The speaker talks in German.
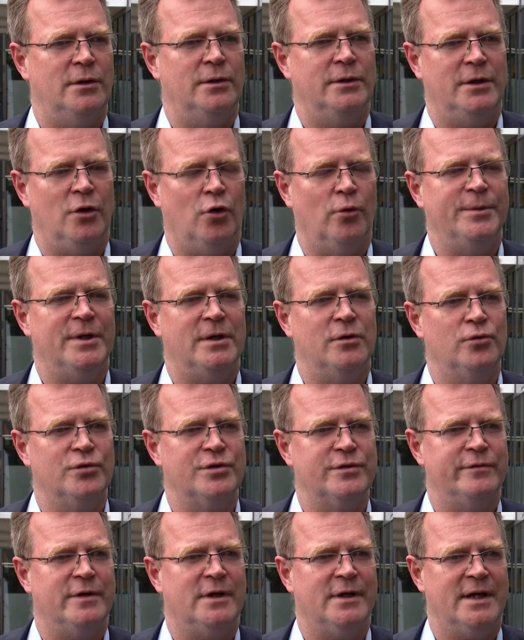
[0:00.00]
Der
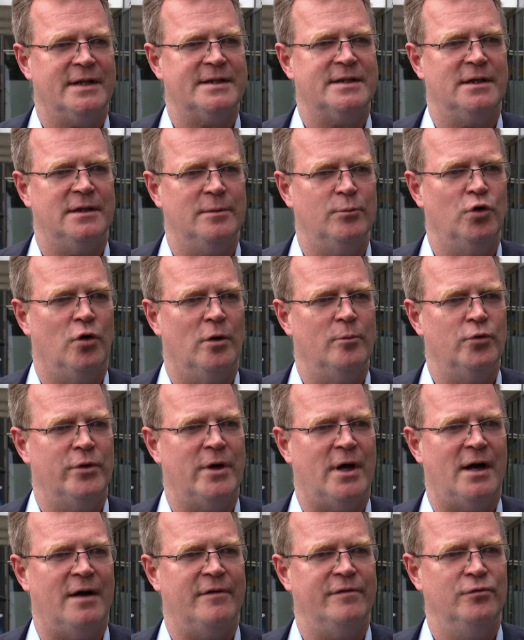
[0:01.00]
Obdachlose war gestern im
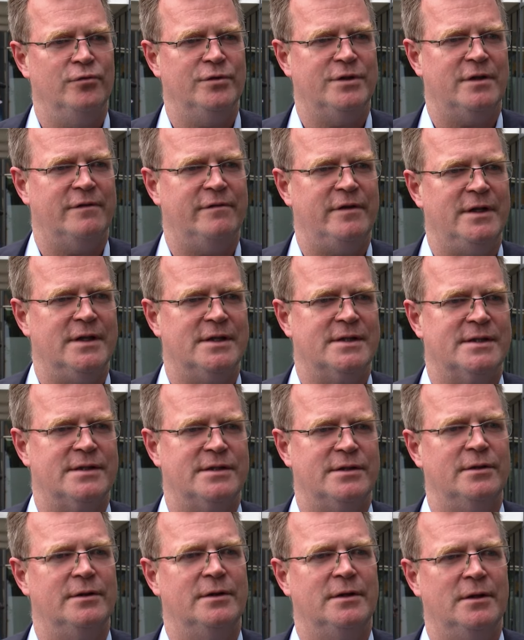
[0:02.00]
Dortmunder Hafen
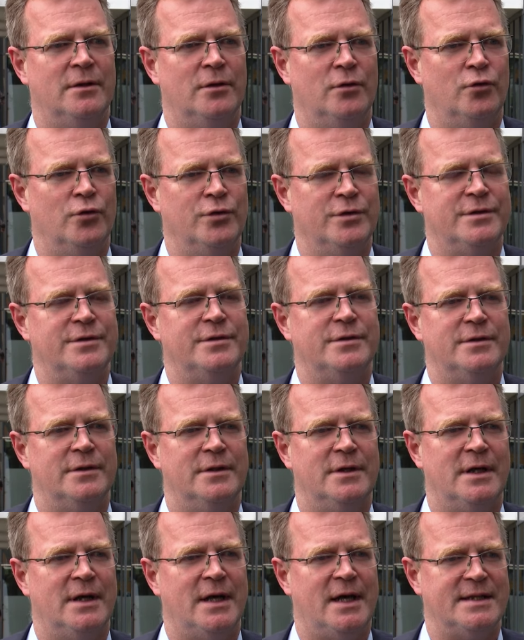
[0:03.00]
unterwegs äh, und
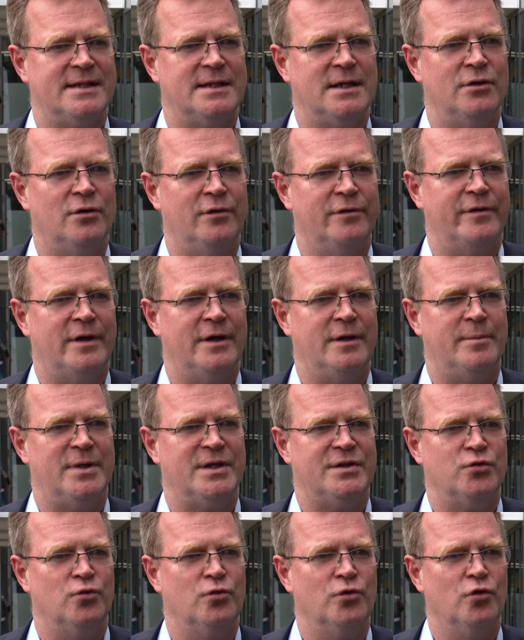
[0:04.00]
äh, er ist dann auf eine
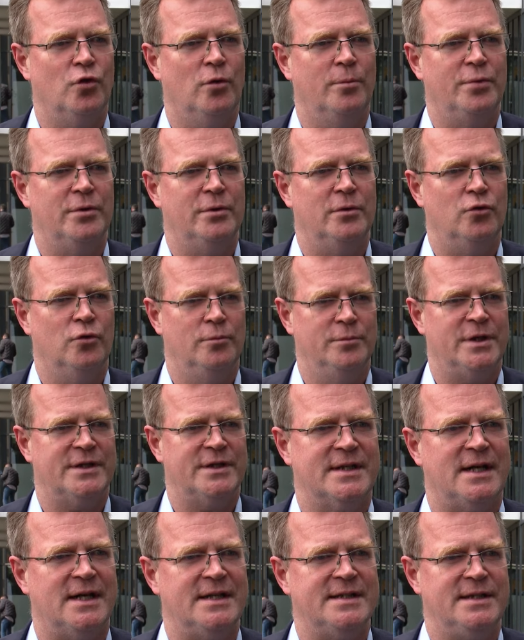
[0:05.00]
Personengruppe um
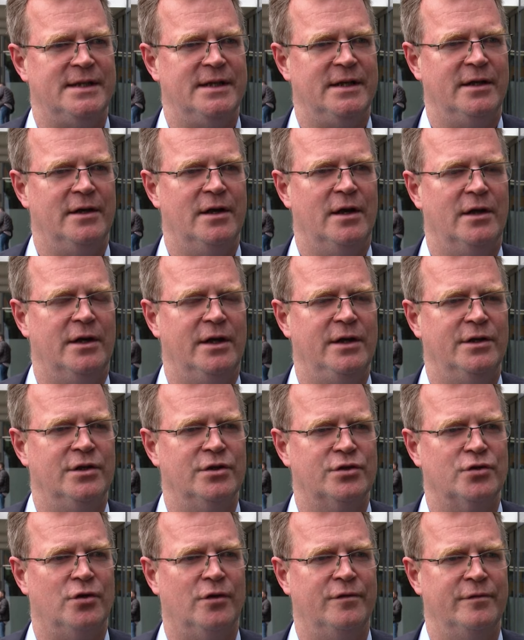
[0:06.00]
13-jährige Kind
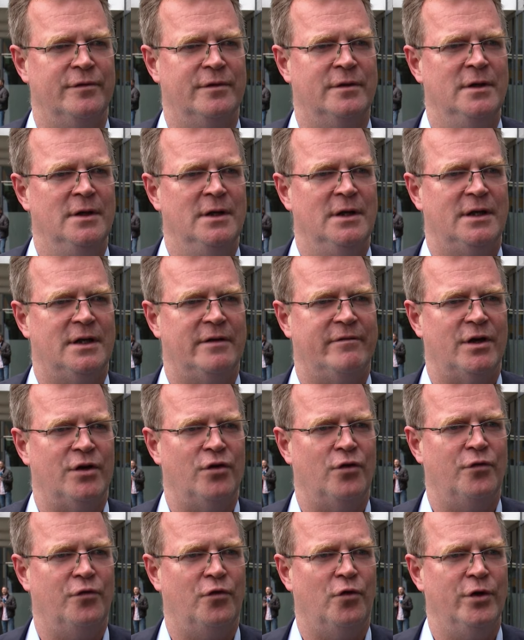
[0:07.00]
getroffen. Da waren
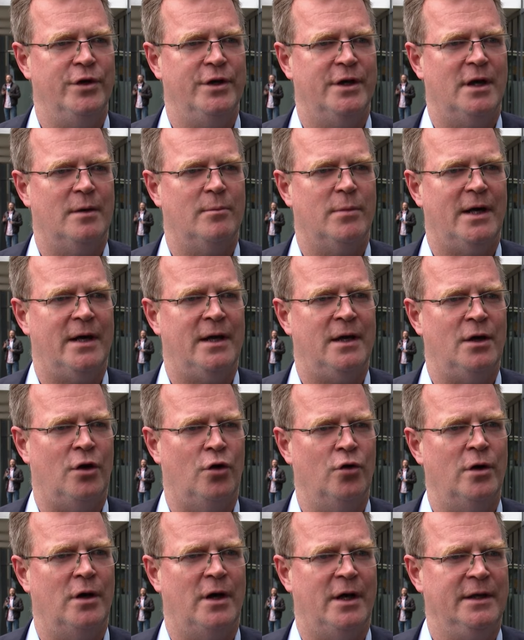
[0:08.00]
noch Freunde dabei,
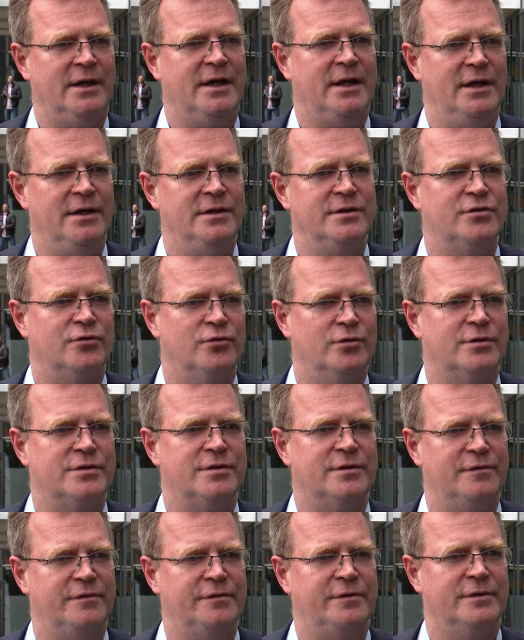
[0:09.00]
auch ein Kind
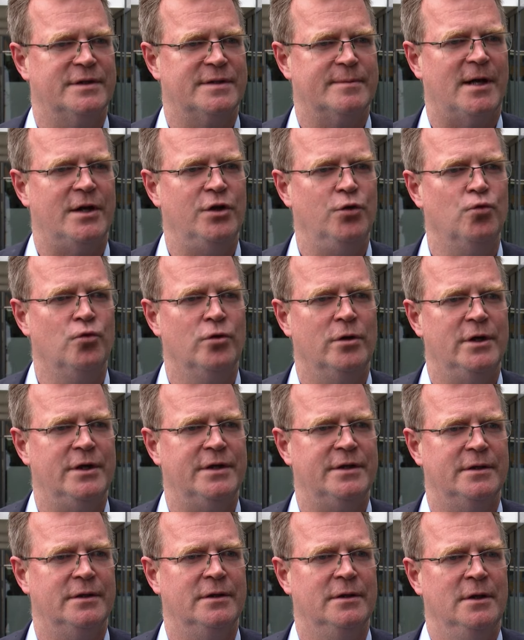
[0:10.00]
und zwei
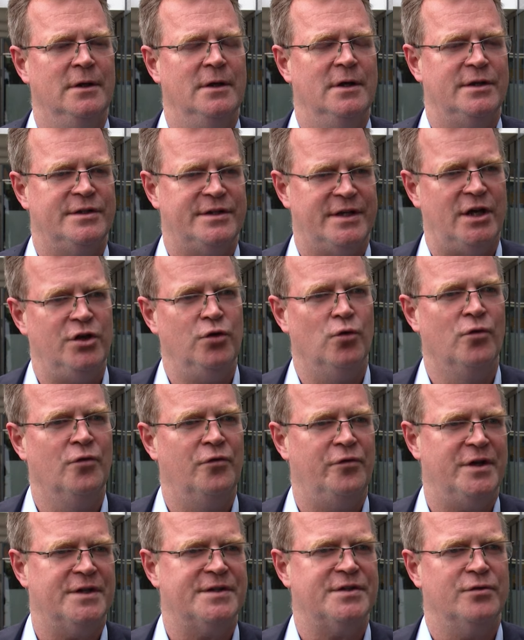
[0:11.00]
Jugendliche, sehr jung,
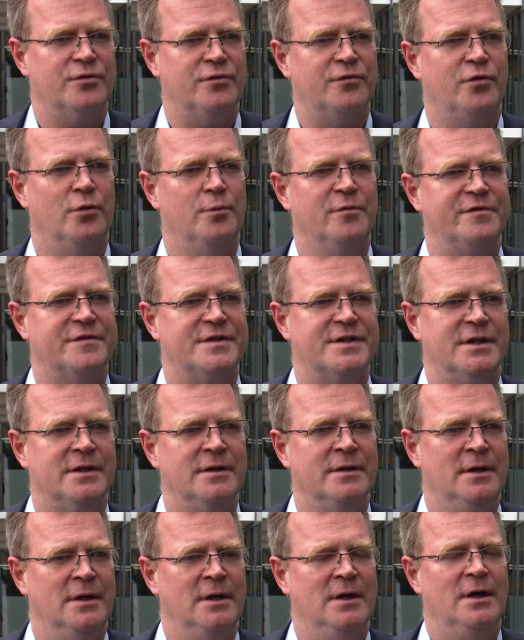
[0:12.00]
14 und
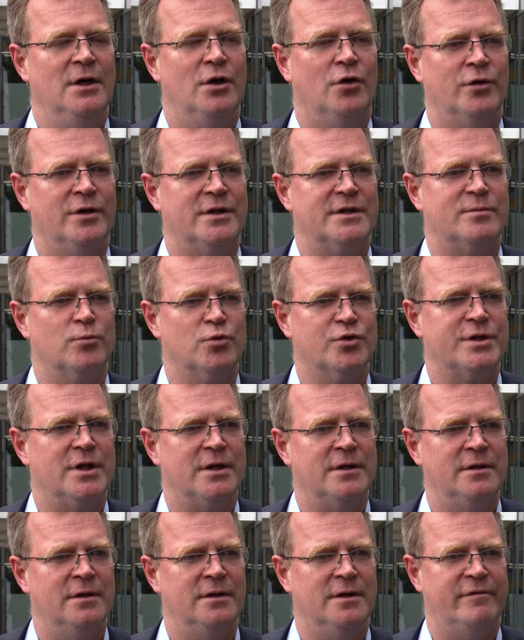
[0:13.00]
15. Und es muss
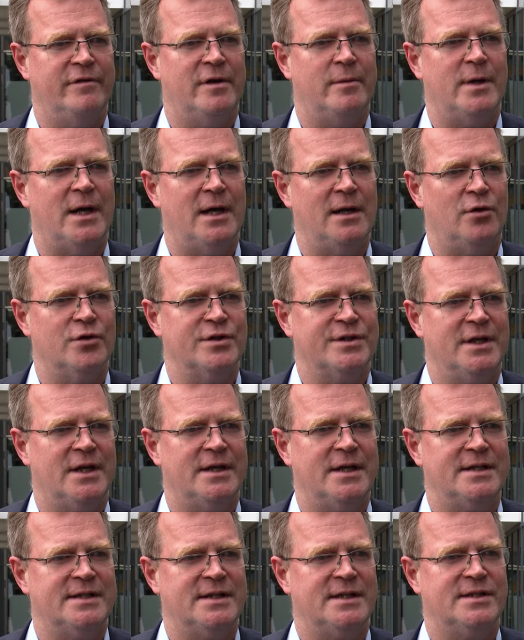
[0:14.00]
dann eine verbale
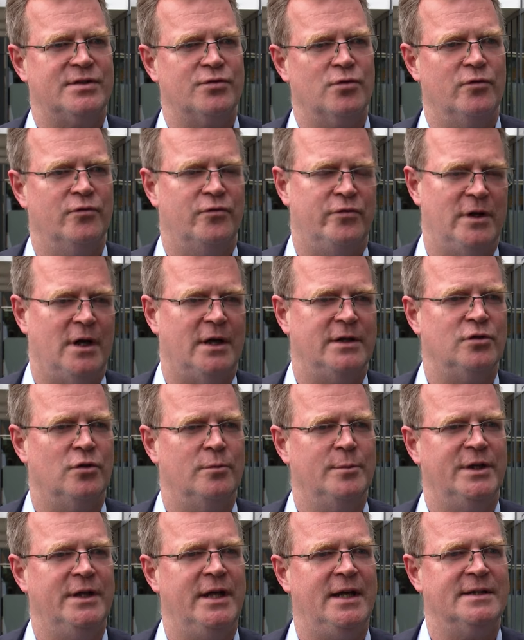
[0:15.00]
Auseinandersetzung, vielleicht auch
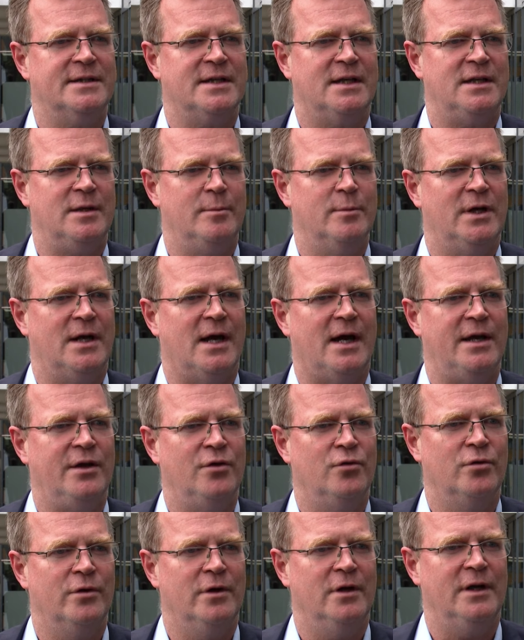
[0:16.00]
mit gegenseitigen
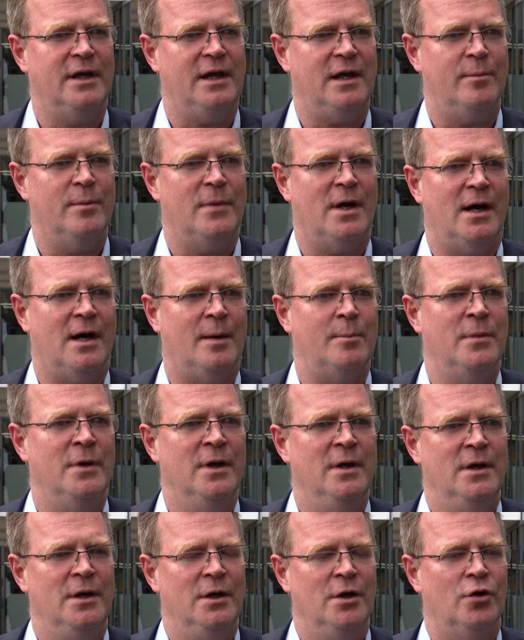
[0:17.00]
Beleidigungen gegeben haben.
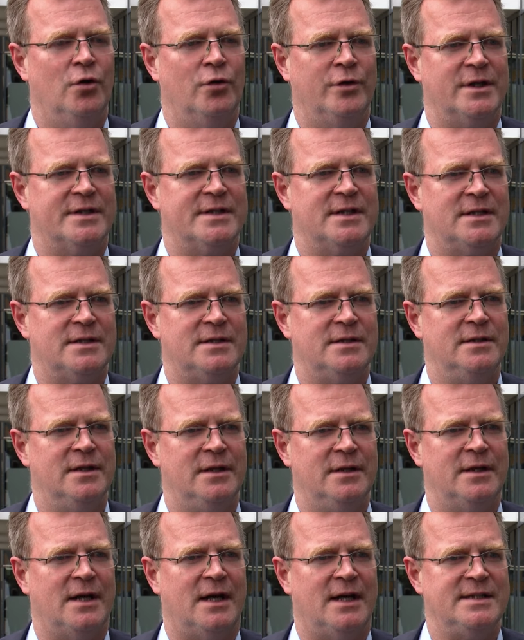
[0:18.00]
Und das hat
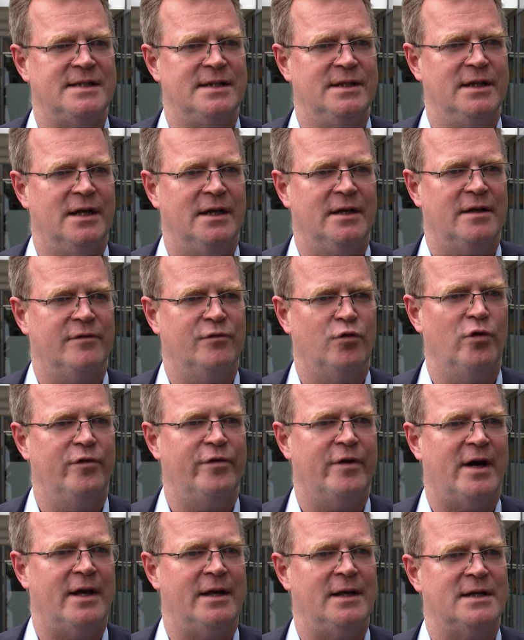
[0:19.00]
den 13-Jährigen dann wohl
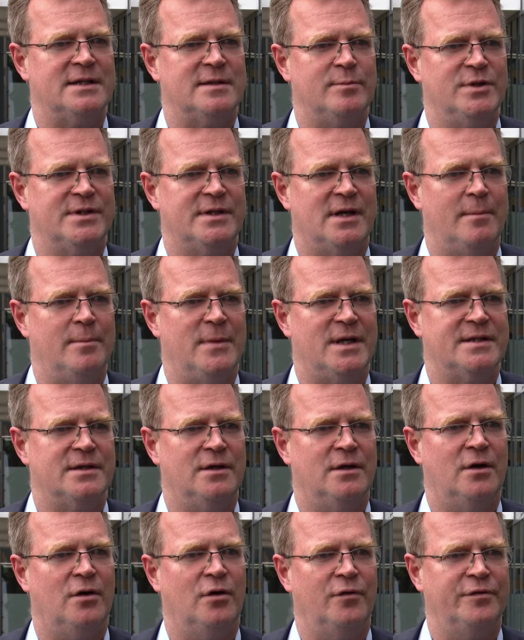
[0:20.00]
veranlasst, mit seinem
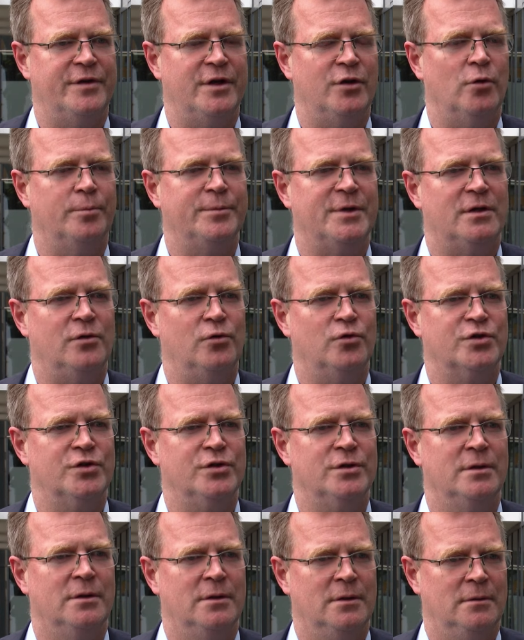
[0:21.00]
Messer auf den
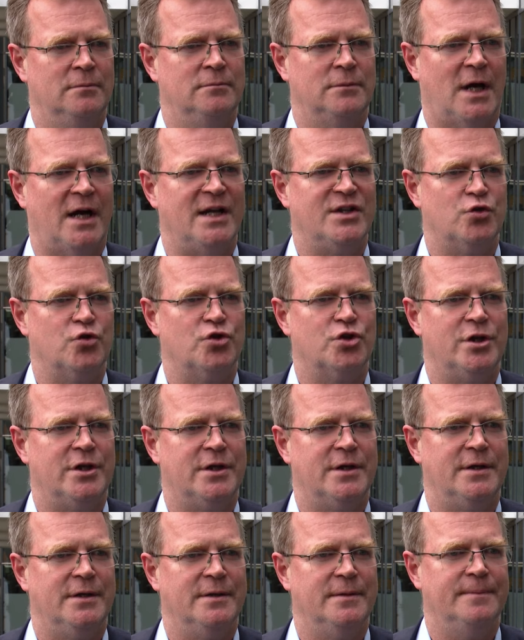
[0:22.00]
Obdachlosen
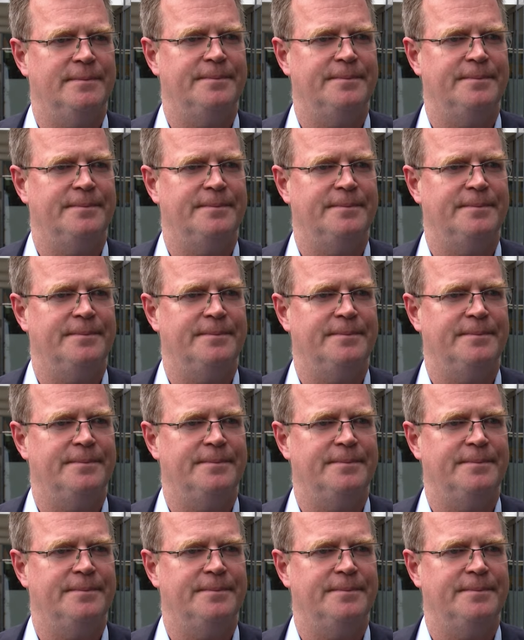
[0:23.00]
einzustechen.